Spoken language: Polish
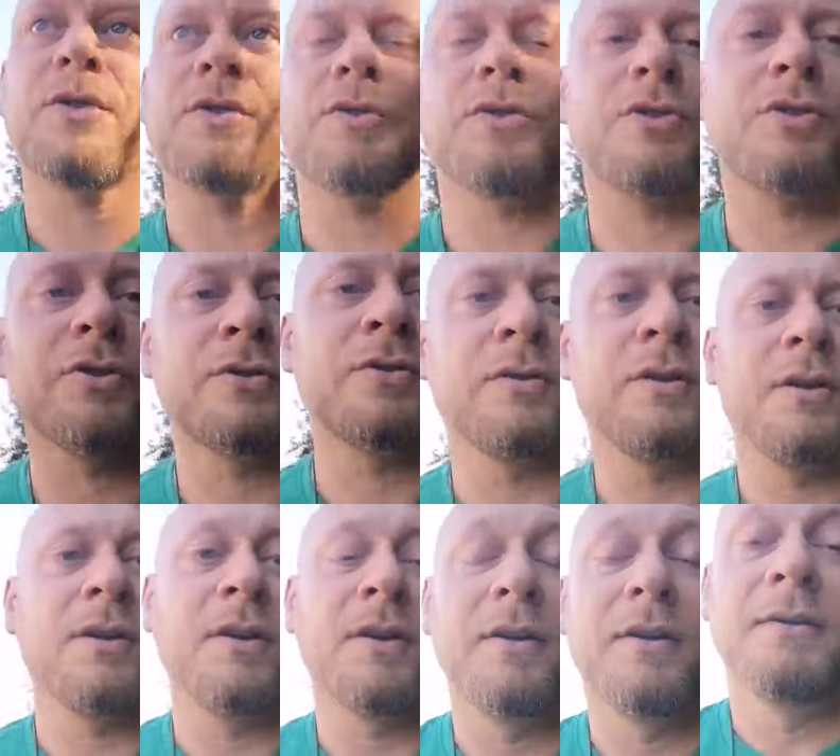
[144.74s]
coś,
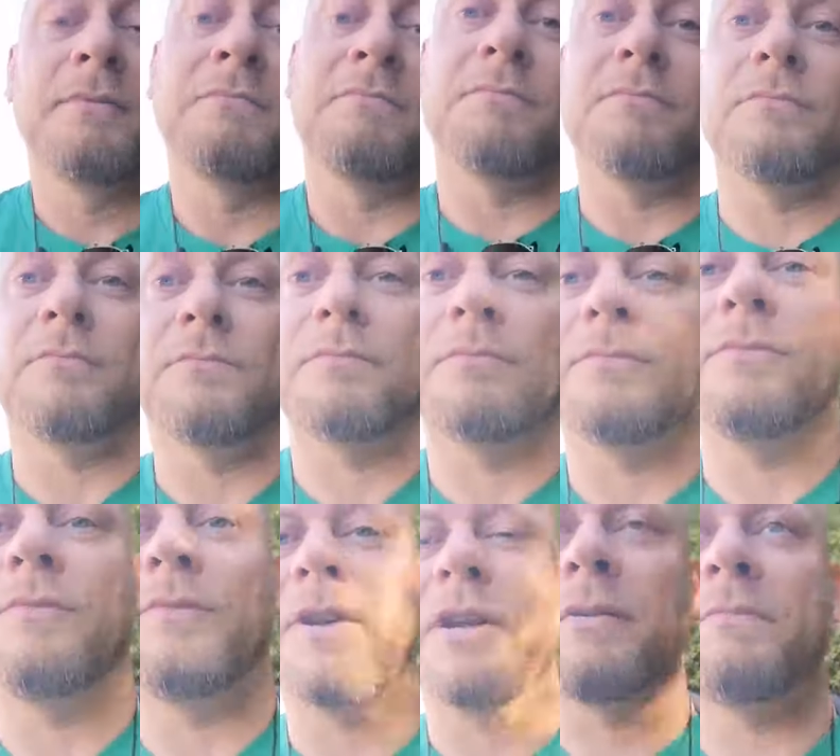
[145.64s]
mm,
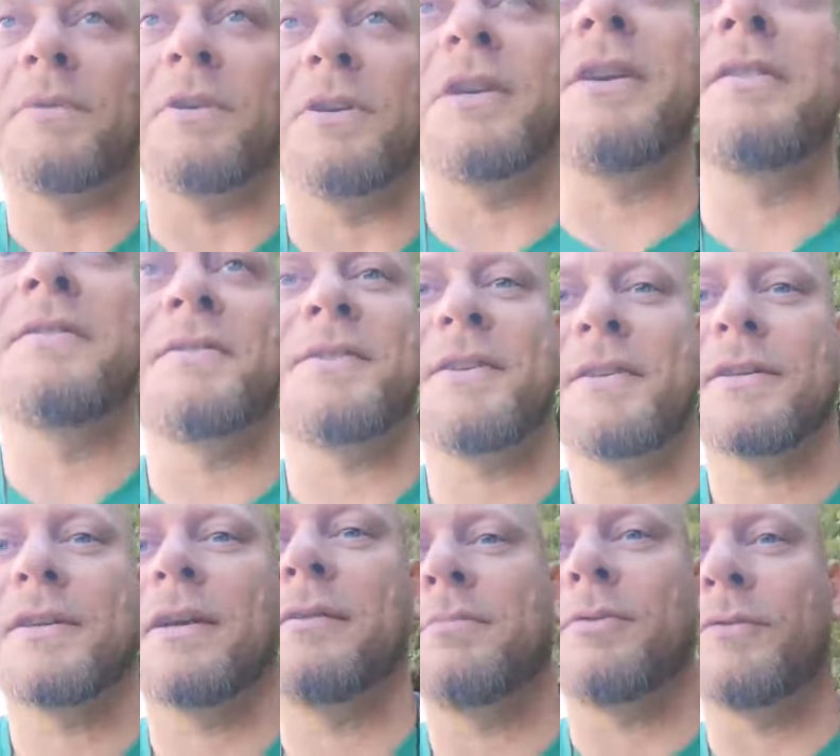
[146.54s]
wiele
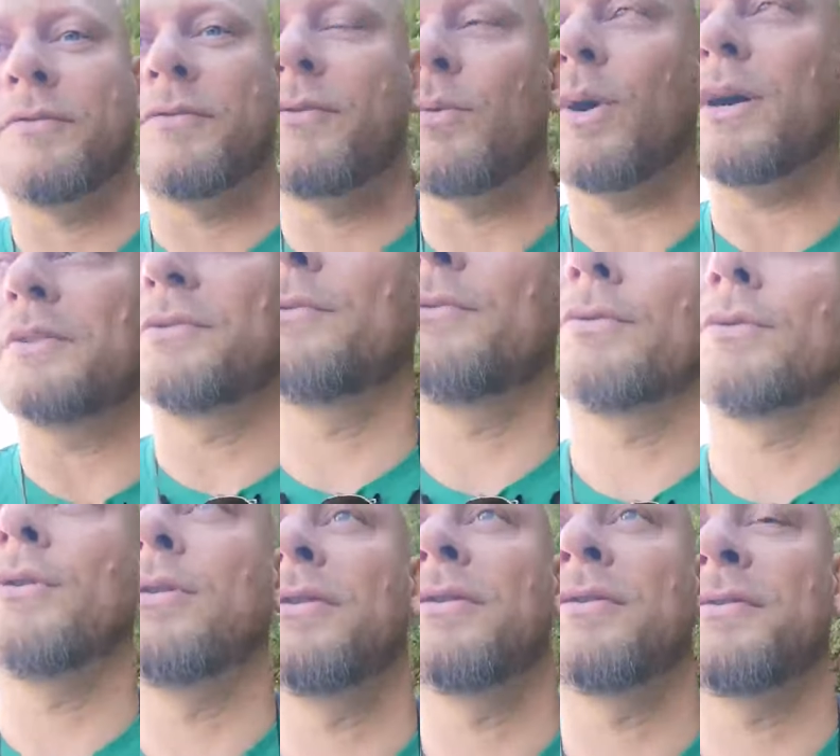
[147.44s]
pieniędzy albo wkładu
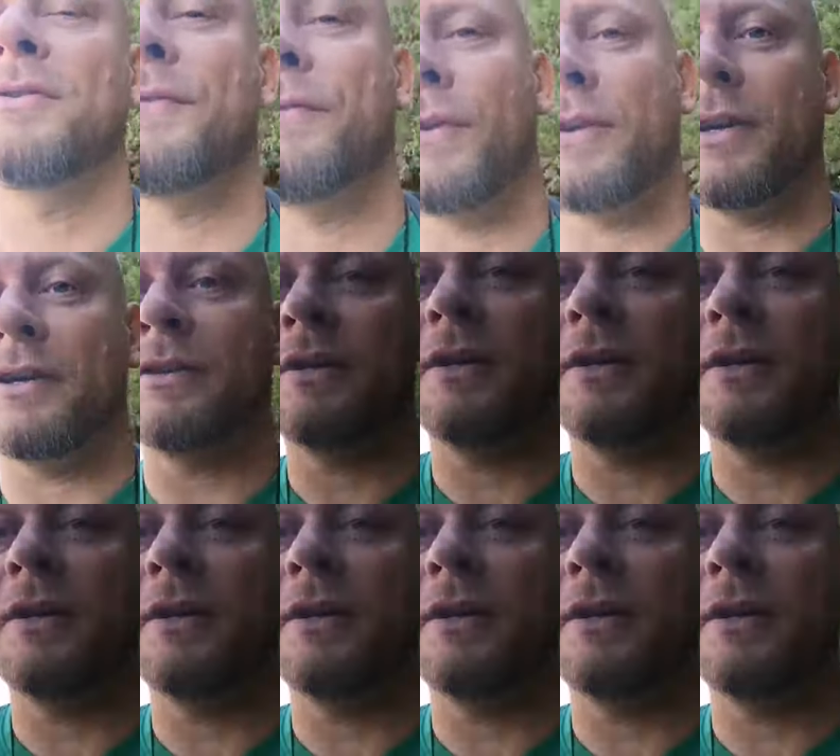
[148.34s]
swojej